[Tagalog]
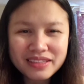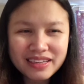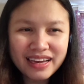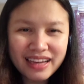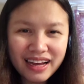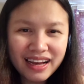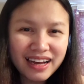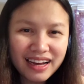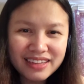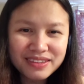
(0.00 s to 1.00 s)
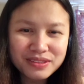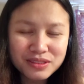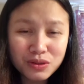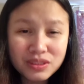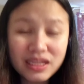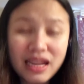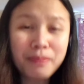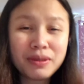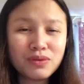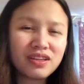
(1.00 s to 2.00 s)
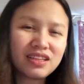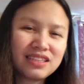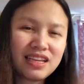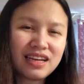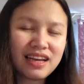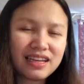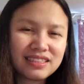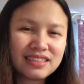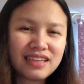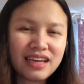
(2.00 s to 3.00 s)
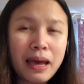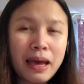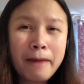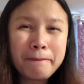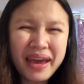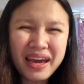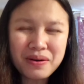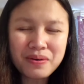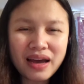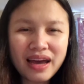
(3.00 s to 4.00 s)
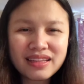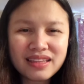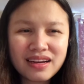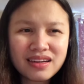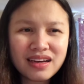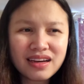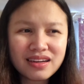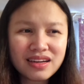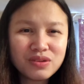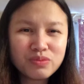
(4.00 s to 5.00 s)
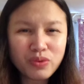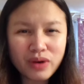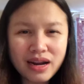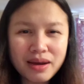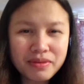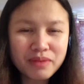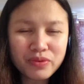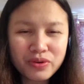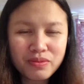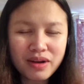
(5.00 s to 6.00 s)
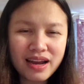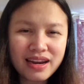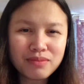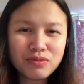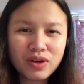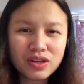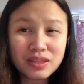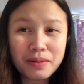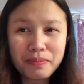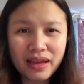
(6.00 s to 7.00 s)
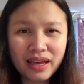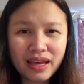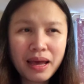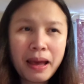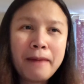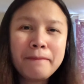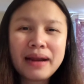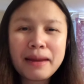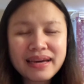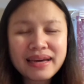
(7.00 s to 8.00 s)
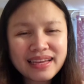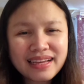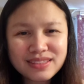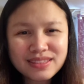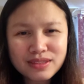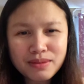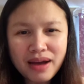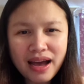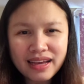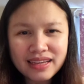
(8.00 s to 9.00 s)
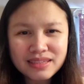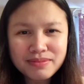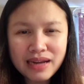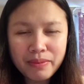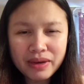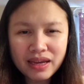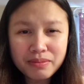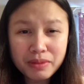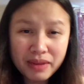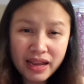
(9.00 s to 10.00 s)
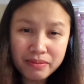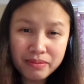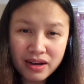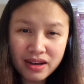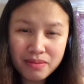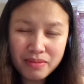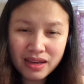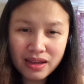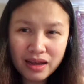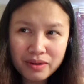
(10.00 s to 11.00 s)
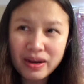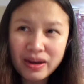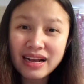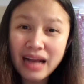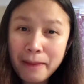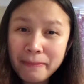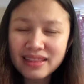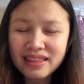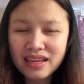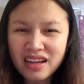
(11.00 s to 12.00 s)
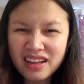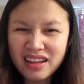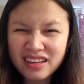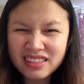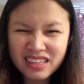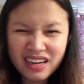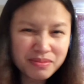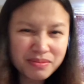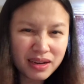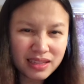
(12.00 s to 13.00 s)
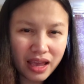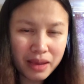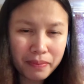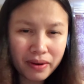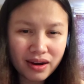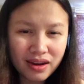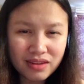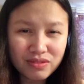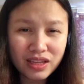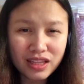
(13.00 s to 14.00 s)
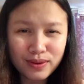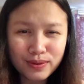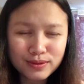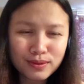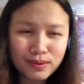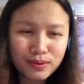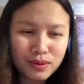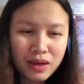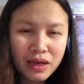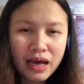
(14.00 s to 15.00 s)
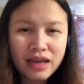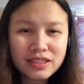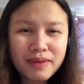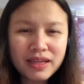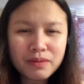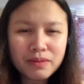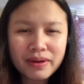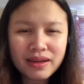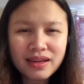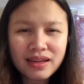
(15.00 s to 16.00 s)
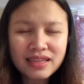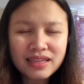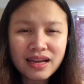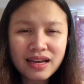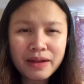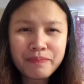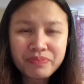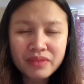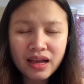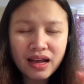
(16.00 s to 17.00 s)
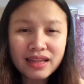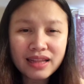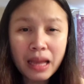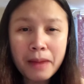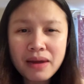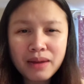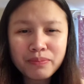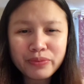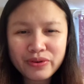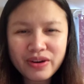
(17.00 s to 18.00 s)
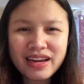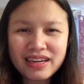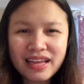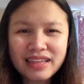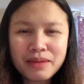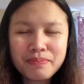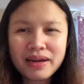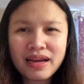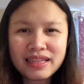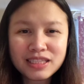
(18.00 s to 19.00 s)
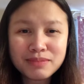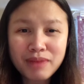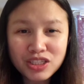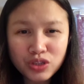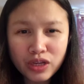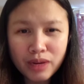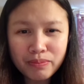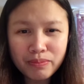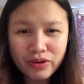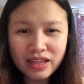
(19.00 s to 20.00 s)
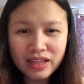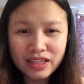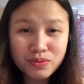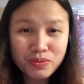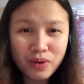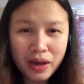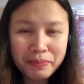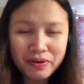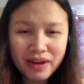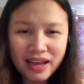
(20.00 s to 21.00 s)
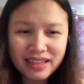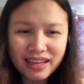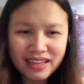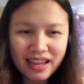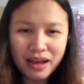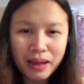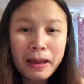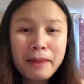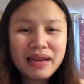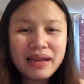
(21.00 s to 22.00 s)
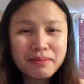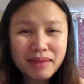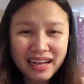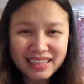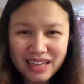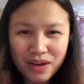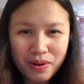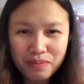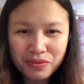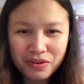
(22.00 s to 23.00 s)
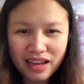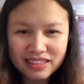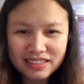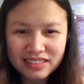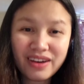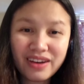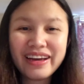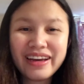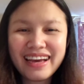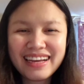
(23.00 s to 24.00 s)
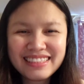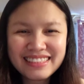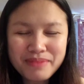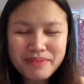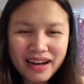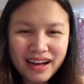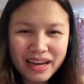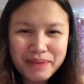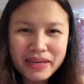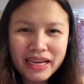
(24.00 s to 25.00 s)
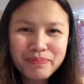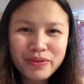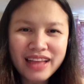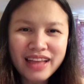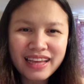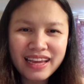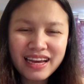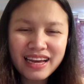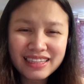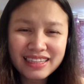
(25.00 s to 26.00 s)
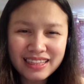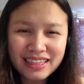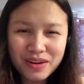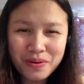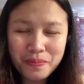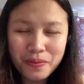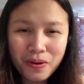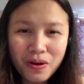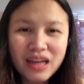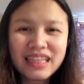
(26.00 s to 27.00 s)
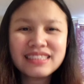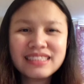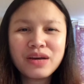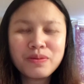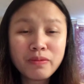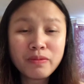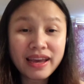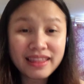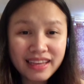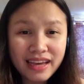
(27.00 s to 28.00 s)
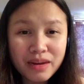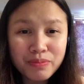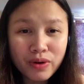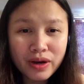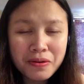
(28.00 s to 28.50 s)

Kaya ayun. So sila, maswerte sila guys. Kasi, pero kahit na ganun po karami po yung mga anak mo guys, syempre, marami ka rin gasto sa bahay kasi marami ka rin bibilhan ng mga gamit, uh, ah, ng mga gamit, ng gatas, saka ng mga diaper. Ganun din yon So, it's better pa rin na nasa uh, tama lang po yung anak natin para at least ma-enjoy naman po natin yung buhay buhay po natin na bilang mag-asawa po guys. O oh, ayan, sa mga kaibigan po natin na nagtatanong po, at least ngayon po may idea na po kayo